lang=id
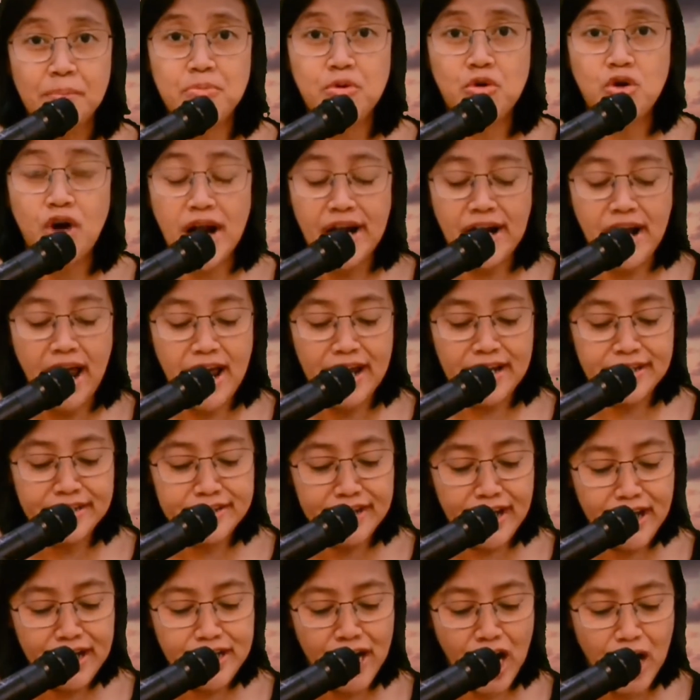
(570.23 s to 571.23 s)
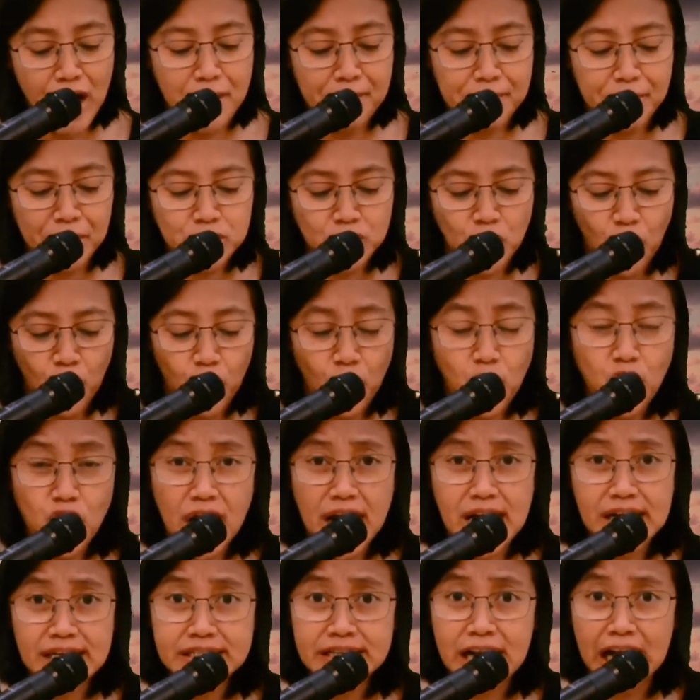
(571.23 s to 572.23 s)
bukan hanya dalam
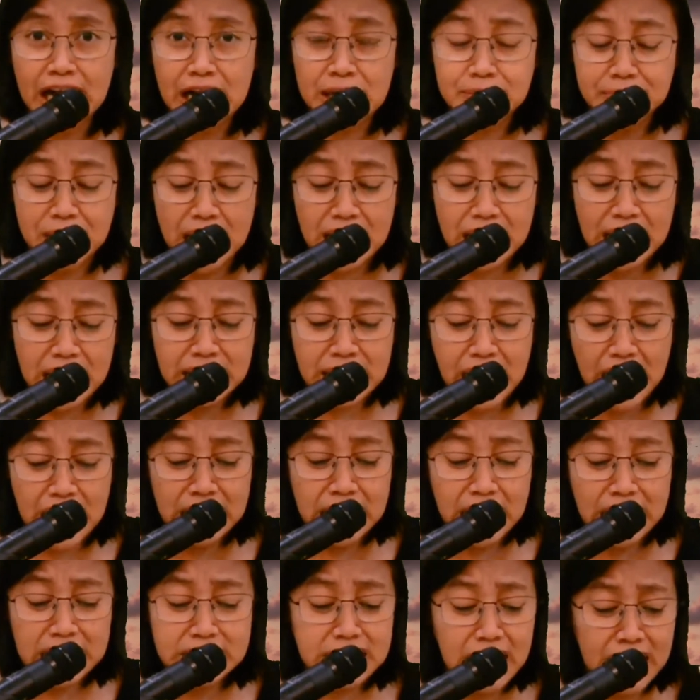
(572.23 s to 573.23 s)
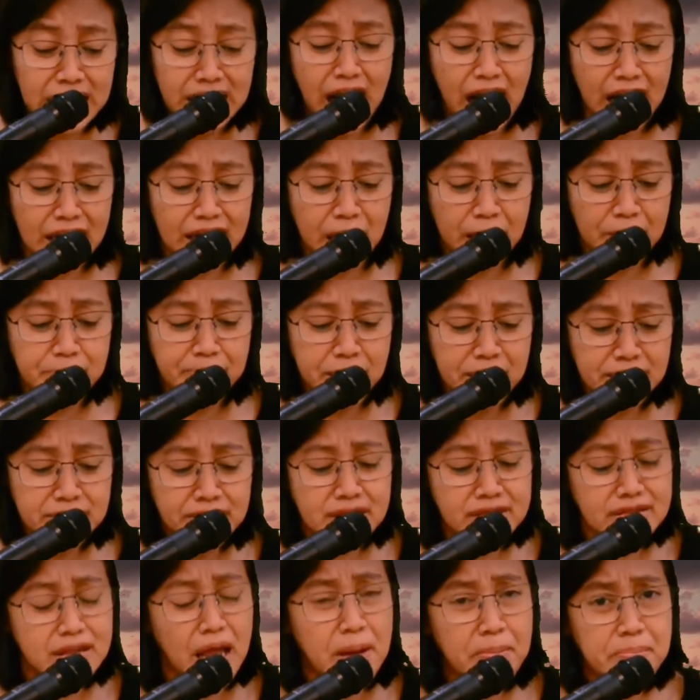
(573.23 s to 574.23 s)
pertolongan, dalam angan-angan dan harapan,
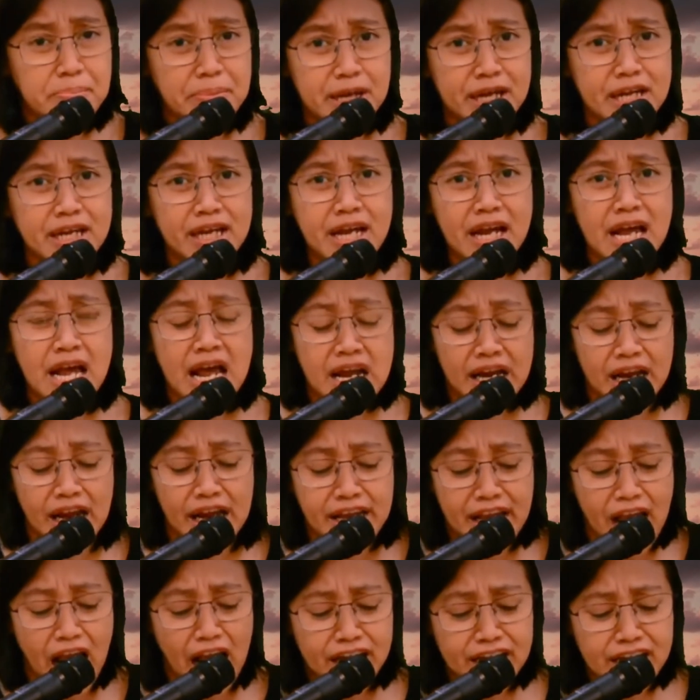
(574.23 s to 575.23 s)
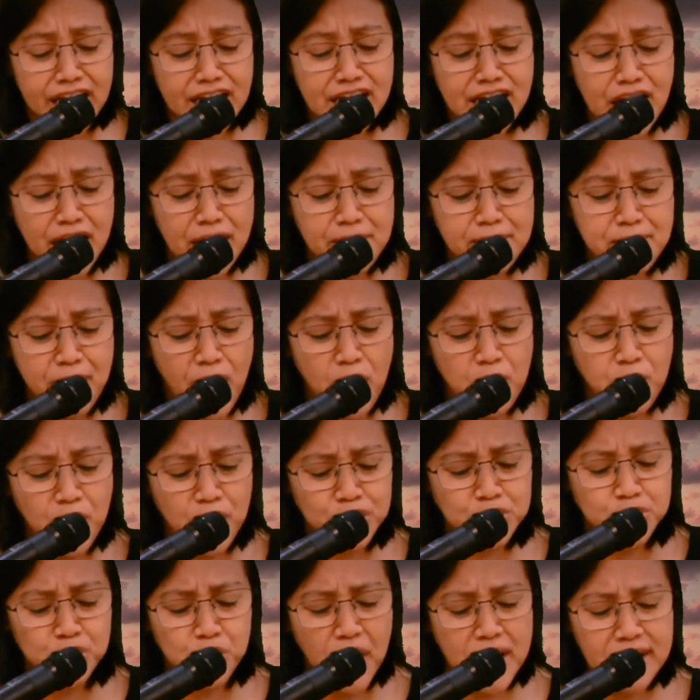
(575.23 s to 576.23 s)
tetapi keyakinan
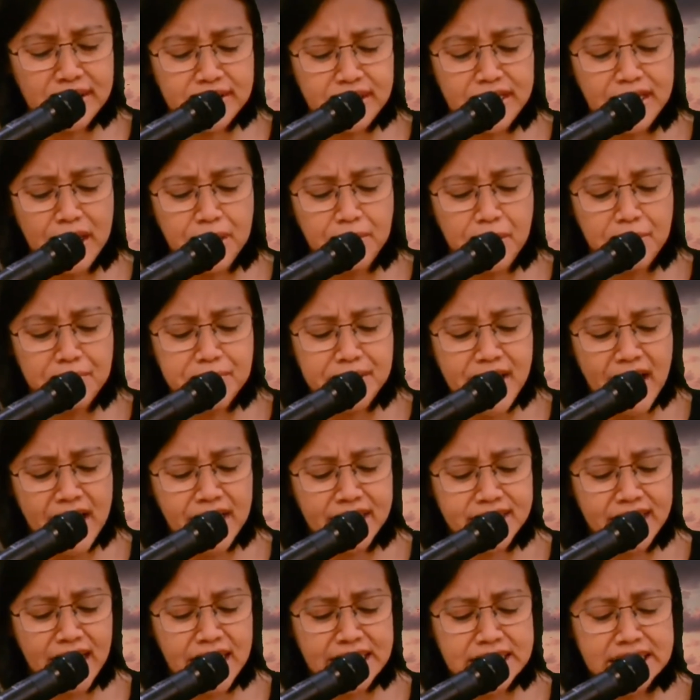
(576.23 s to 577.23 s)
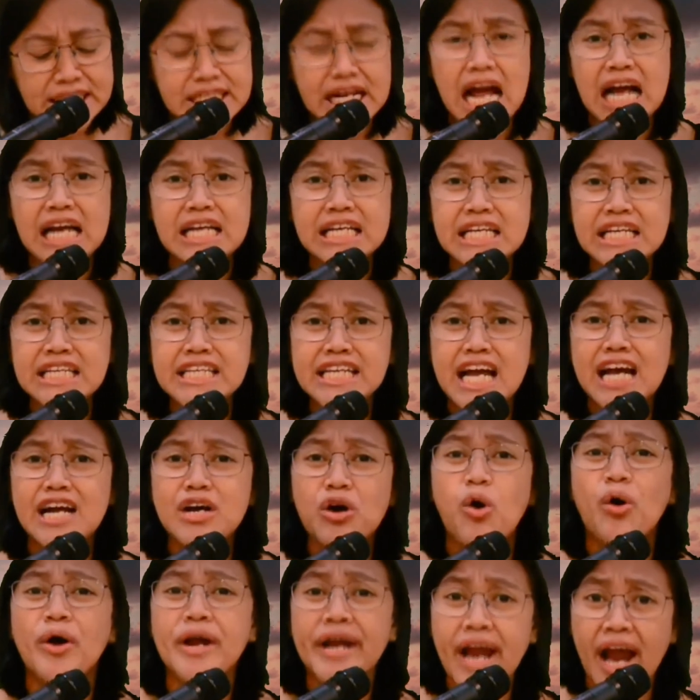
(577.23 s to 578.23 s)
bahwa Tuhan tidak membiarkan kakinya
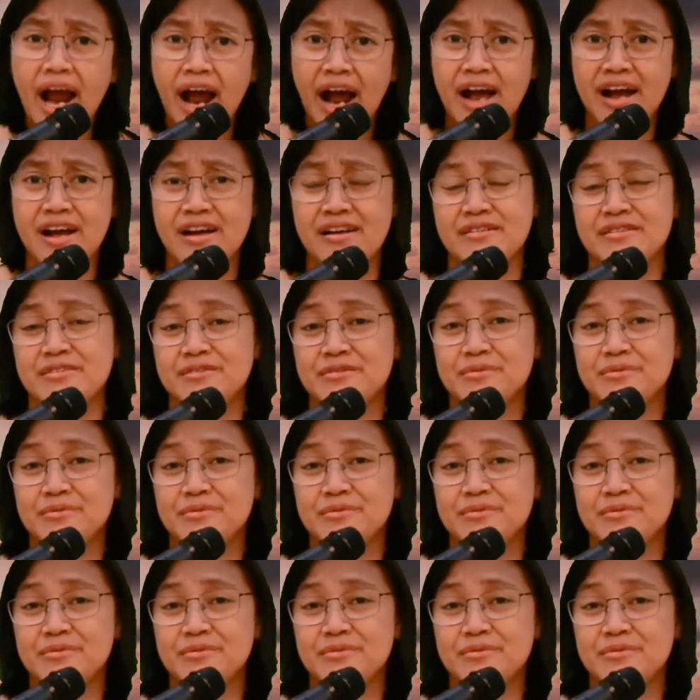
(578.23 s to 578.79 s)
goyah.